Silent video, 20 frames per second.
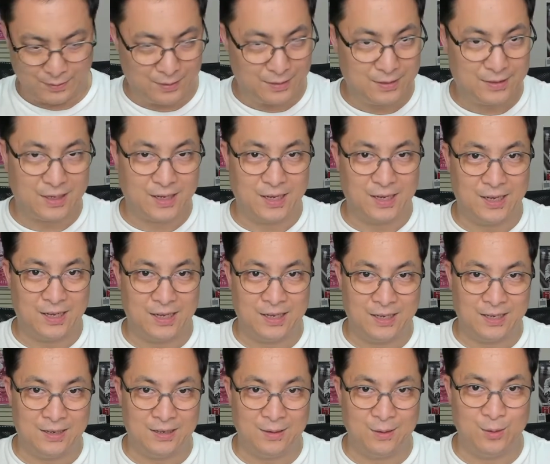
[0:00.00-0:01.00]
ใช้
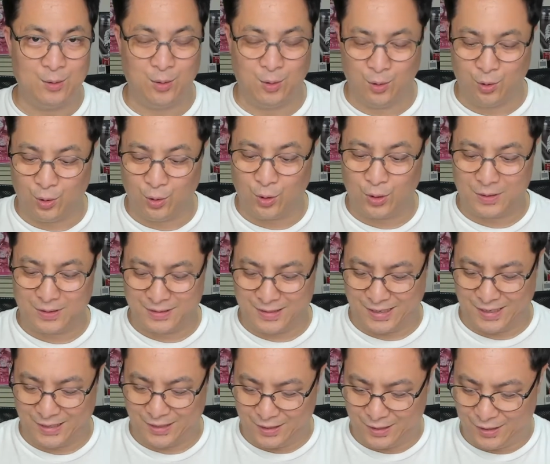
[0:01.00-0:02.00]
โหลด
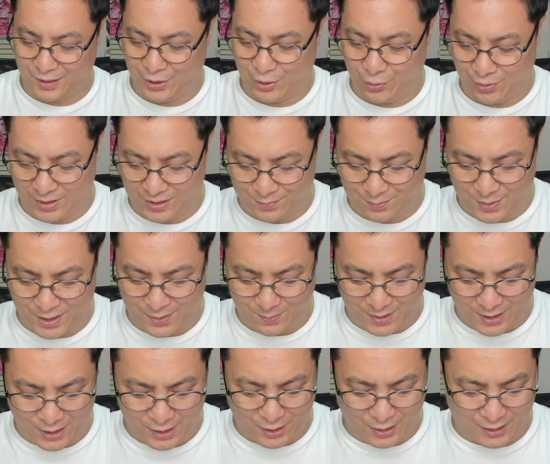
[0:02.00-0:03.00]
NT USB
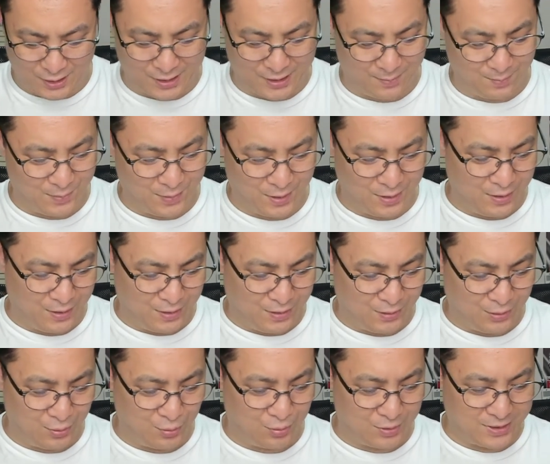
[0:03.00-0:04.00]
mini นะครับ
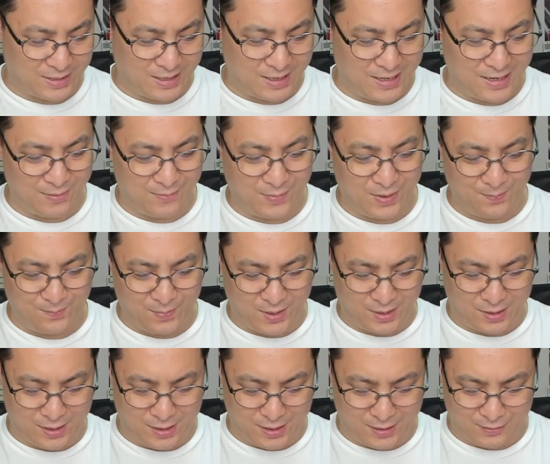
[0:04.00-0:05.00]
ถูกใจแล้วไม่เปลี่ย
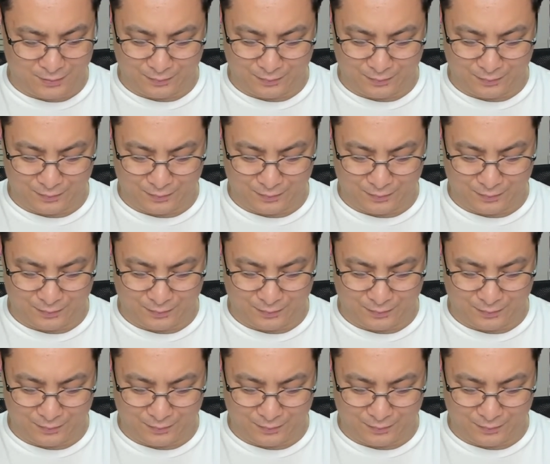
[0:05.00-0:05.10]
นแล้ว